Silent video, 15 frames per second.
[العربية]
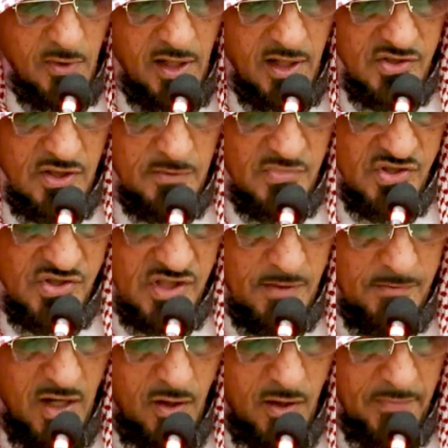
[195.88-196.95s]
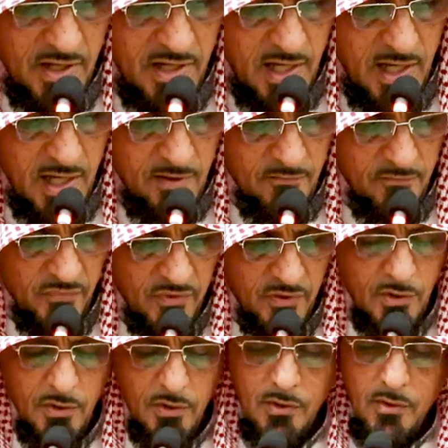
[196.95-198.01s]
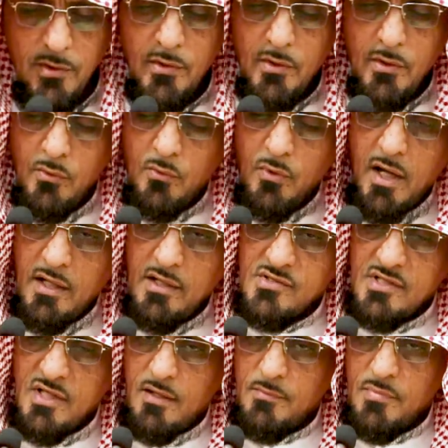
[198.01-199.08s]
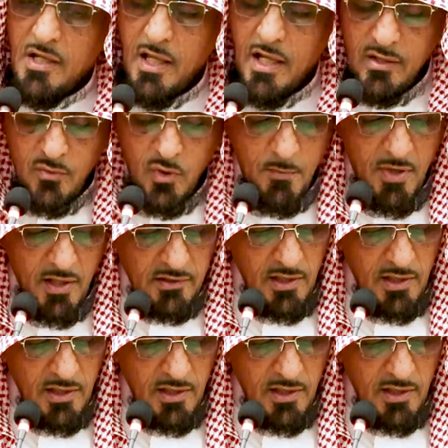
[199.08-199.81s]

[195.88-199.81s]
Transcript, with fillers: وأقسم بالسماء وبناها وأقسم بالأرض وما